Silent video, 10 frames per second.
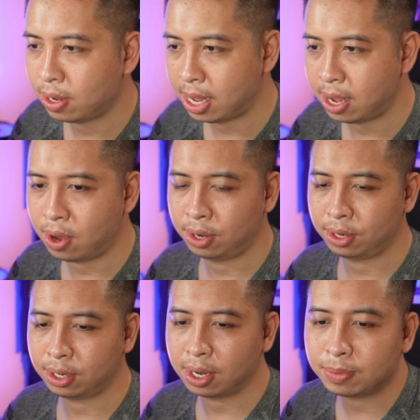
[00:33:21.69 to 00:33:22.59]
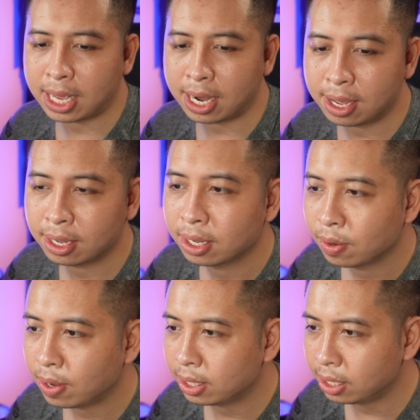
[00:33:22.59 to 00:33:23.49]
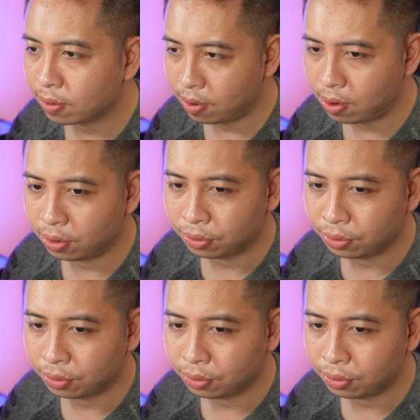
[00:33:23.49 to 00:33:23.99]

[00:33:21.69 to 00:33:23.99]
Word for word: khá ngon tầm giá đấy hoàn thiện cũng ổn